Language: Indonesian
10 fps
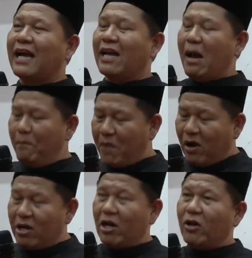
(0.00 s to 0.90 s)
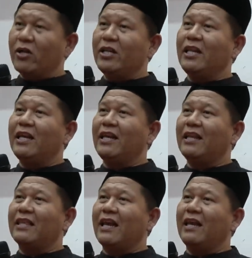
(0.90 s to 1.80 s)
Tak nampak oleh Allah diri
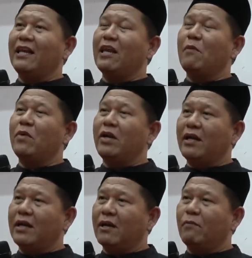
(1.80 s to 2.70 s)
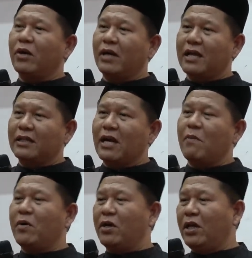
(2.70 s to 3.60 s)
kita ini yang mendengar,
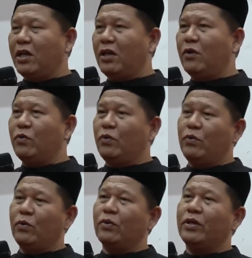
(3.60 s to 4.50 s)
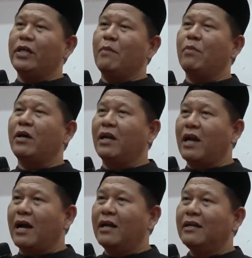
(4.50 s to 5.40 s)
berkata, berdiri, duduk, diam,
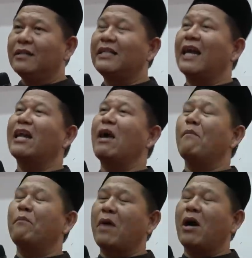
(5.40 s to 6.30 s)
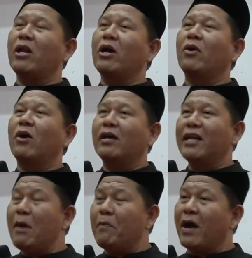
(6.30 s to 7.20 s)
bergerak. Tak nampak oleh Allah.
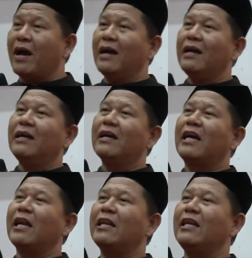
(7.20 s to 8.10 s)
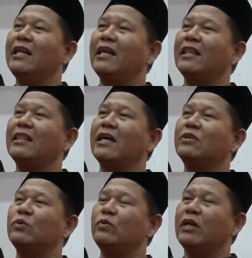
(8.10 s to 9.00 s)
Kenapa? Karena diri
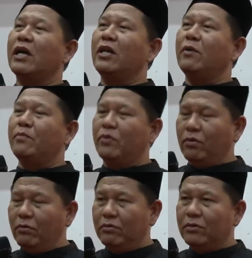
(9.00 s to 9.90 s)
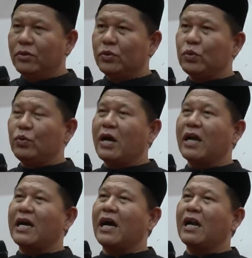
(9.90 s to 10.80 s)
kita sudah lebur,
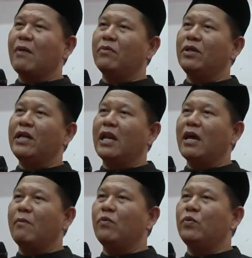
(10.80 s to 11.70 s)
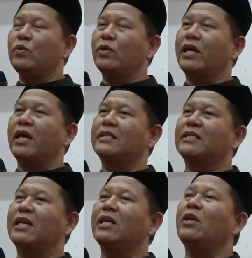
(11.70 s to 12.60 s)
sudah karam di dalam wujud
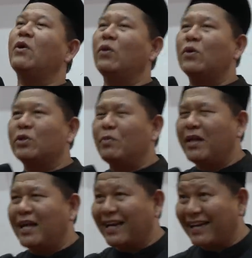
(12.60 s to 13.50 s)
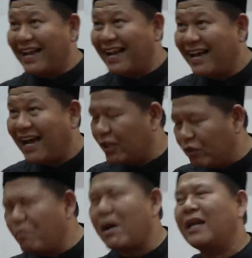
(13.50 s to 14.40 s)
keesaan diri Allah sebenarnya.
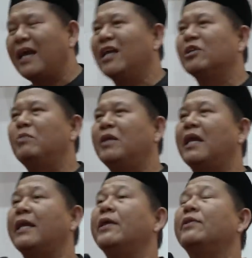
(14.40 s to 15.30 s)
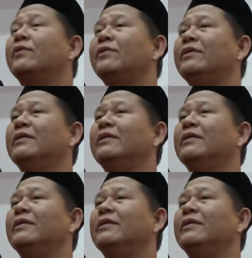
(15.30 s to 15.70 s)
Itu makna yang sebenarnya itu.